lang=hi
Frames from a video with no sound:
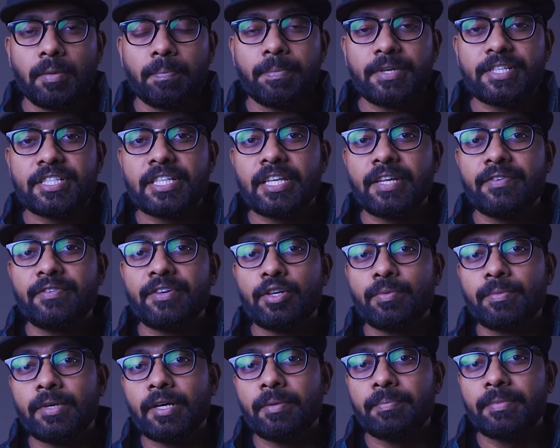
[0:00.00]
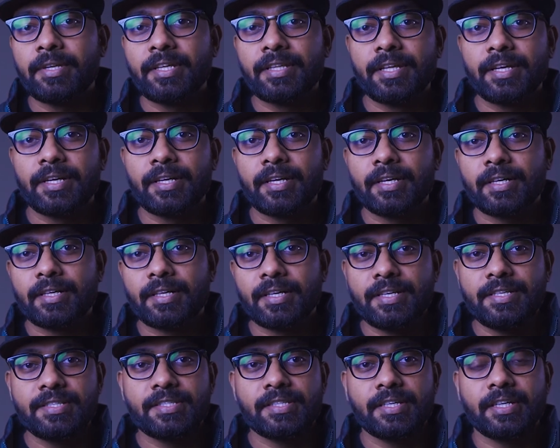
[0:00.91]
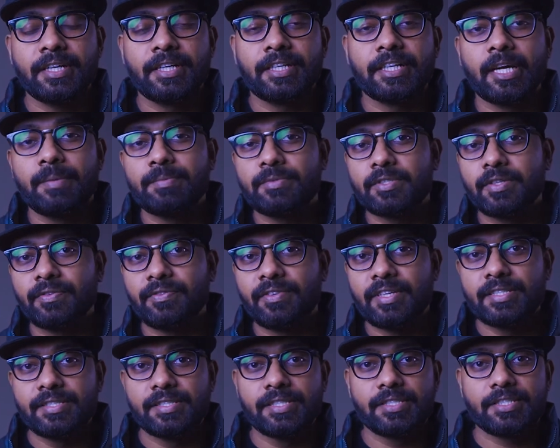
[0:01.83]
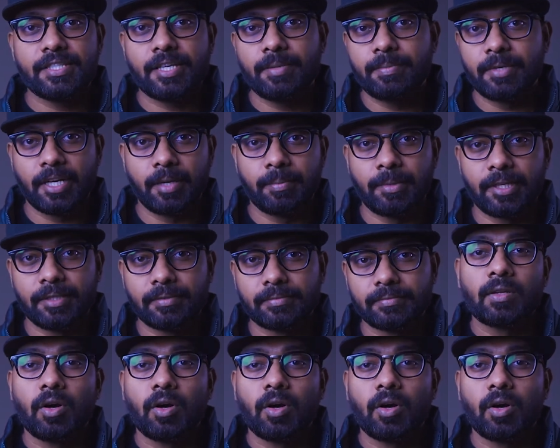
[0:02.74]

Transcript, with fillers: पिछले वीडियो में हमने देखा कई सारे टाइप्स ऑफ लेंसेज के बारे में